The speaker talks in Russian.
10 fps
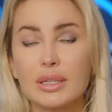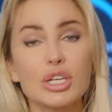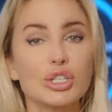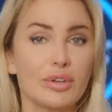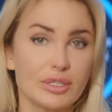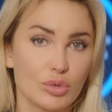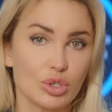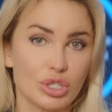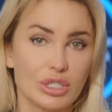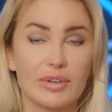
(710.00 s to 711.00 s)
наши
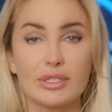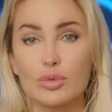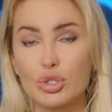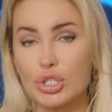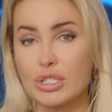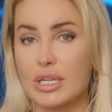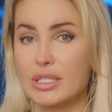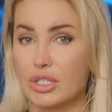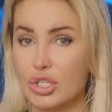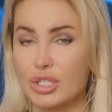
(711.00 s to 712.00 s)
возможности, возможности
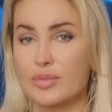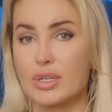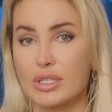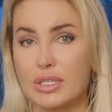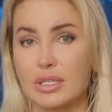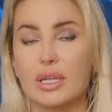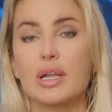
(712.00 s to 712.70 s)
эстетической медицины.